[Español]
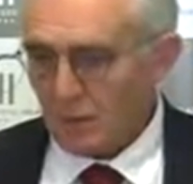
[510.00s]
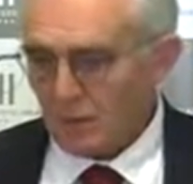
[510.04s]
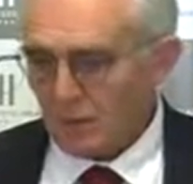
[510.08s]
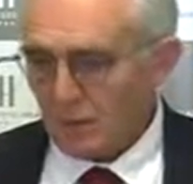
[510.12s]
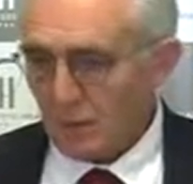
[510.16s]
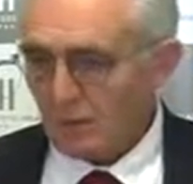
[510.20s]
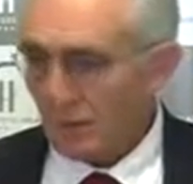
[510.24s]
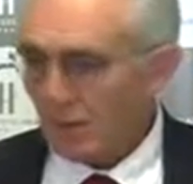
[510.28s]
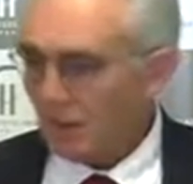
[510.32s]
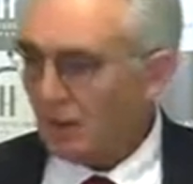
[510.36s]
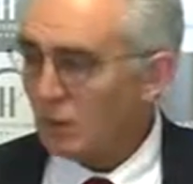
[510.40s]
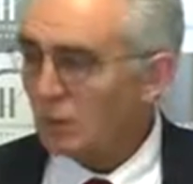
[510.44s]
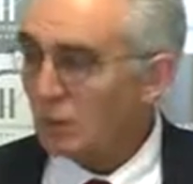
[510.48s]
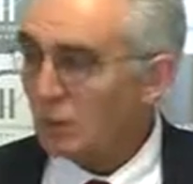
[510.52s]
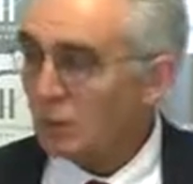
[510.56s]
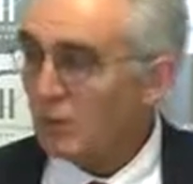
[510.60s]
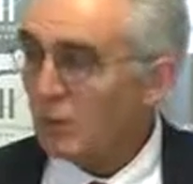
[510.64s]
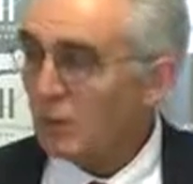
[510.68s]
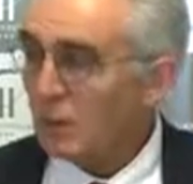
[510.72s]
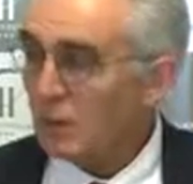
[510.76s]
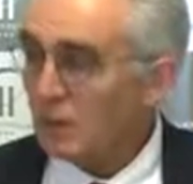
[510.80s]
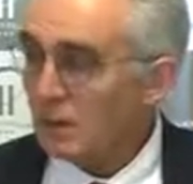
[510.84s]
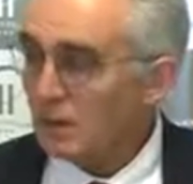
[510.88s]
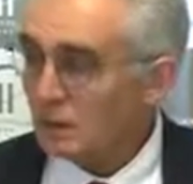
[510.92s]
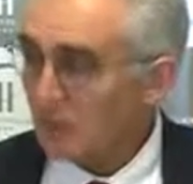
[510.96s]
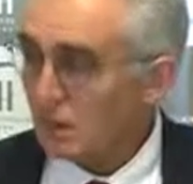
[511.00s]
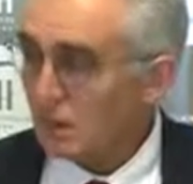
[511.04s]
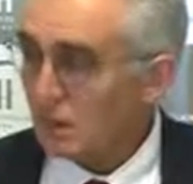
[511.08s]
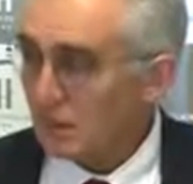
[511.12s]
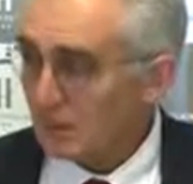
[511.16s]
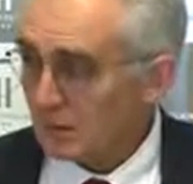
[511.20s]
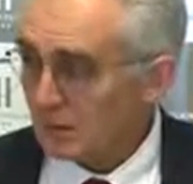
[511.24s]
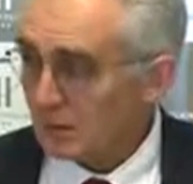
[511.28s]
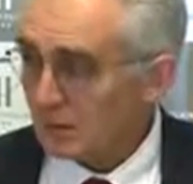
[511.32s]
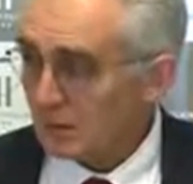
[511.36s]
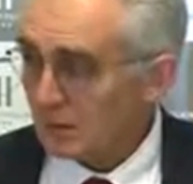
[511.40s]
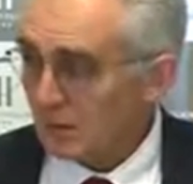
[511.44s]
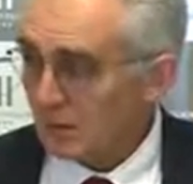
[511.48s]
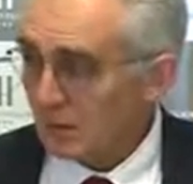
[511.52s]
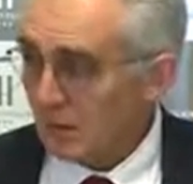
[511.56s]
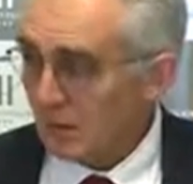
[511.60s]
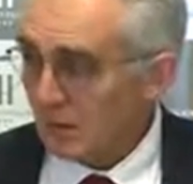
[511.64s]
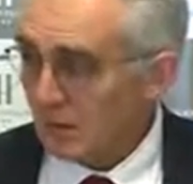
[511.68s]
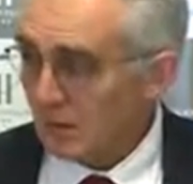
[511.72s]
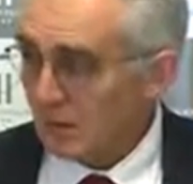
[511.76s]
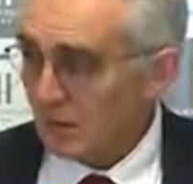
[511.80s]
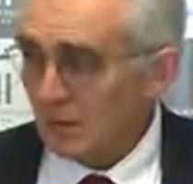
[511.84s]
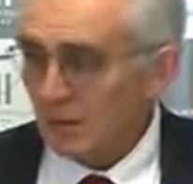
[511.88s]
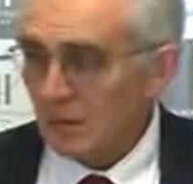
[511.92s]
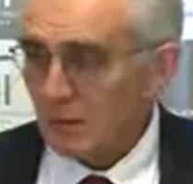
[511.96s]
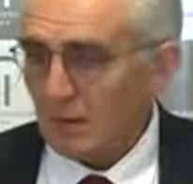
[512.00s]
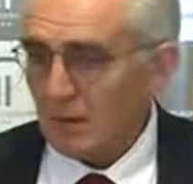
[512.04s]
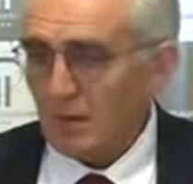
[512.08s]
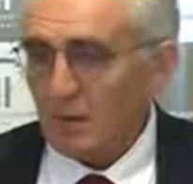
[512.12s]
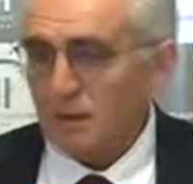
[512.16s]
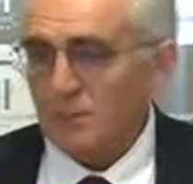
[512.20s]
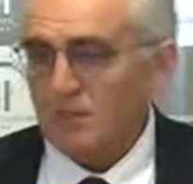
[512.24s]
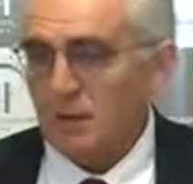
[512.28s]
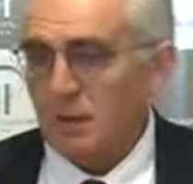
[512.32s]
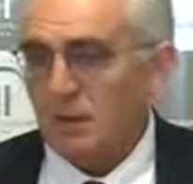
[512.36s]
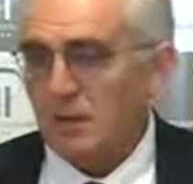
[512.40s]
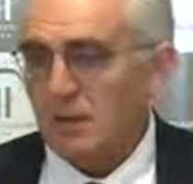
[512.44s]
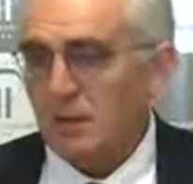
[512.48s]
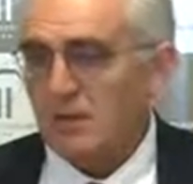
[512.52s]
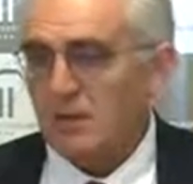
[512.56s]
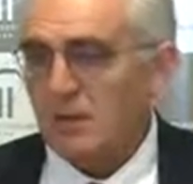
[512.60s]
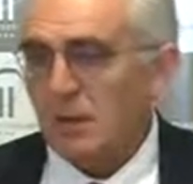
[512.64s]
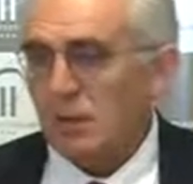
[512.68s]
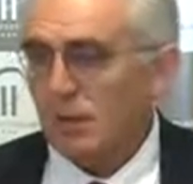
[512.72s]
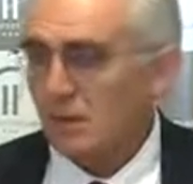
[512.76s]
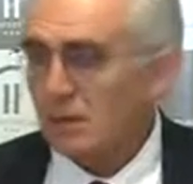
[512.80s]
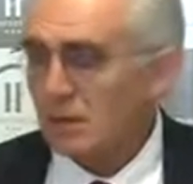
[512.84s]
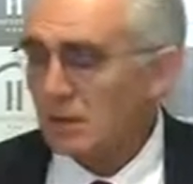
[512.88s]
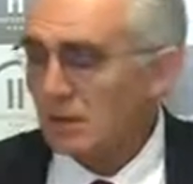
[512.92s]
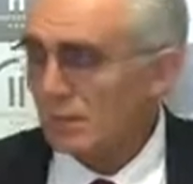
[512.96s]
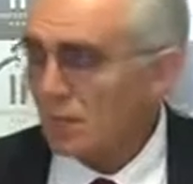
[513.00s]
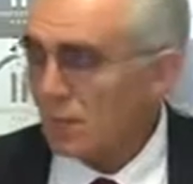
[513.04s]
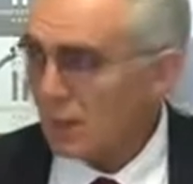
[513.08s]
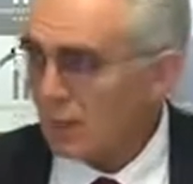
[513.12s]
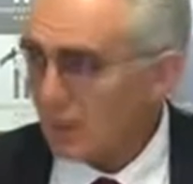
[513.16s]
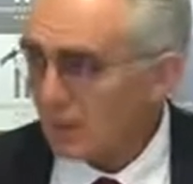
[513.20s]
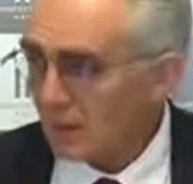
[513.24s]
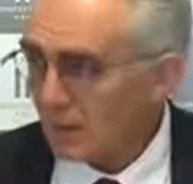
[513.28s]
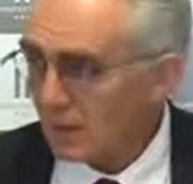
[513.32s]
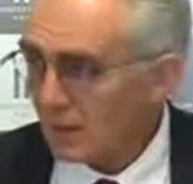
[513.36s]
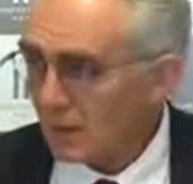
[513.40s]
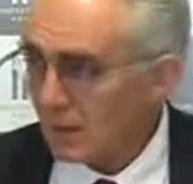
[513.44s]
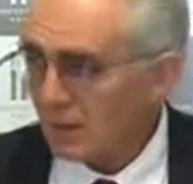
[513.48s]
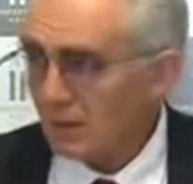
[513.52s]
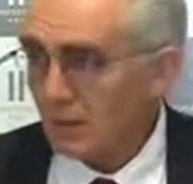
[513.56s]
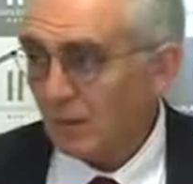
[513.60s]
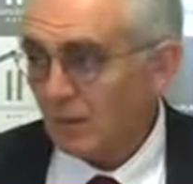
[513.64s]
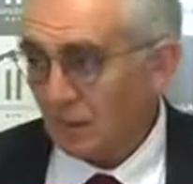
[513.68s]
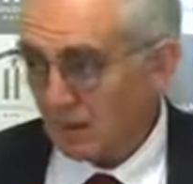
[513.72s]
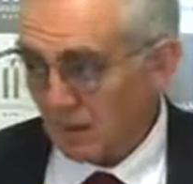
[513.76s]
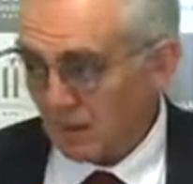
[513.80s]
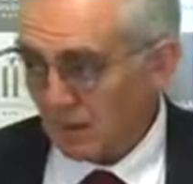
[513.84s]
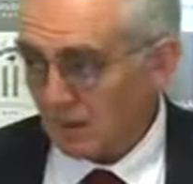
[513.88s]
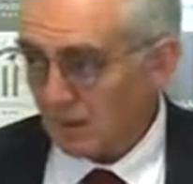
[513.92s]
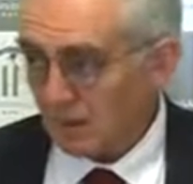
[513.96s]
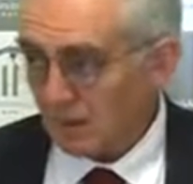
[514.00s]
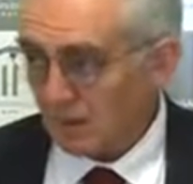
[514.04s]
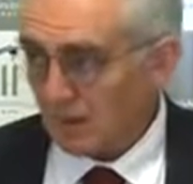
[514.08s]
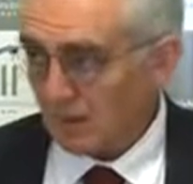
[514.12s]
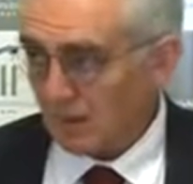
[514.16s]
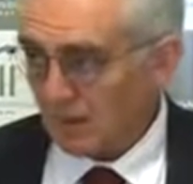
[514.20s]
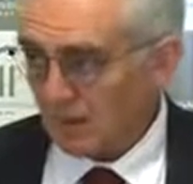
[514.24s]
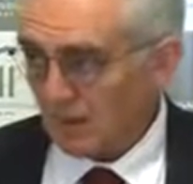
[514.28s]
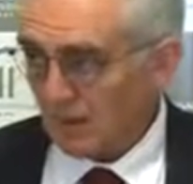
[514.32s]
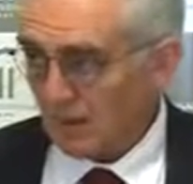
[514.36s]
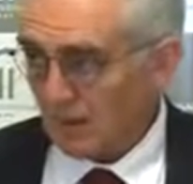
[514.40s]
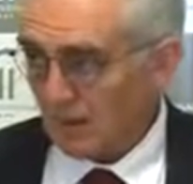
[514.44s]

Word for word: bienvenido sea para las zonas. Eh, las pequeñas ayudas que puedan tener, bienvenidas sean.